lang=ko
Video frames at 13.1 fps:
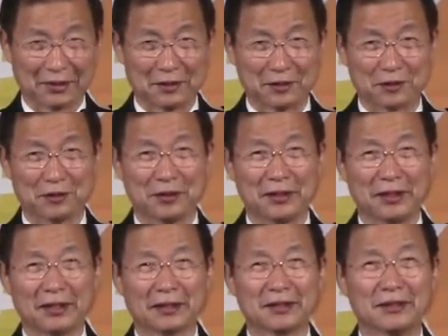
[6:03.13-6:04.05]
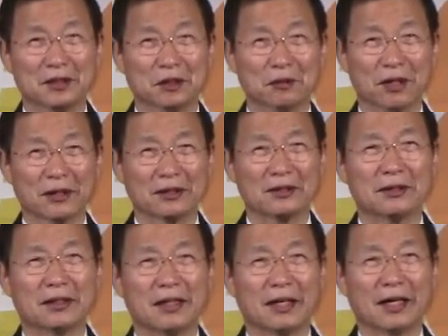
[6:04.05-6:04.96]
그죠? 그
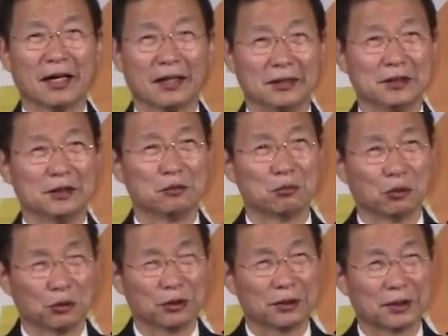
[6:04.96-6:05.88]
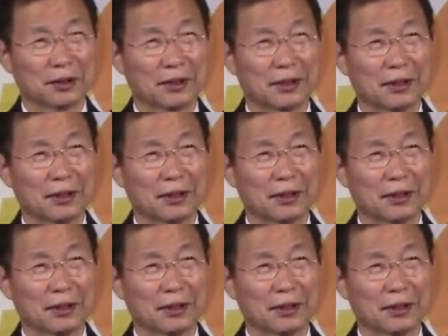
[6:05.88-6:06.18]
영화를 아이들이 보는데